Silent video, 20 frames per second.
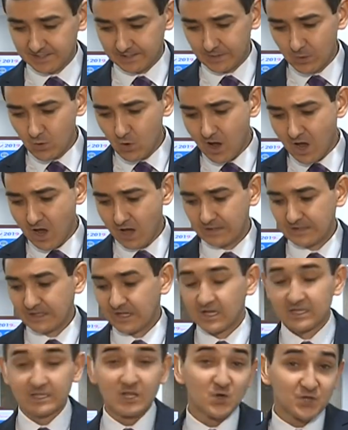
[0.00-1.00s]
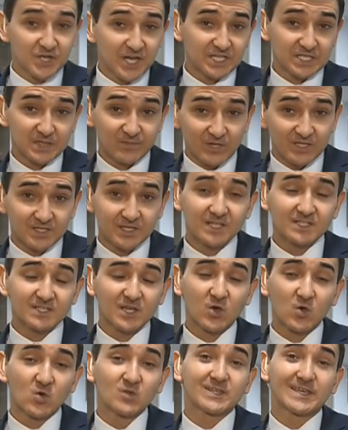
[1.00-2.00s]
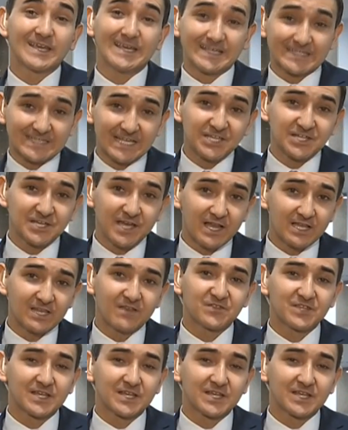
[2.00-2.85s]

Ну, а для участия в президентской гонке изначально все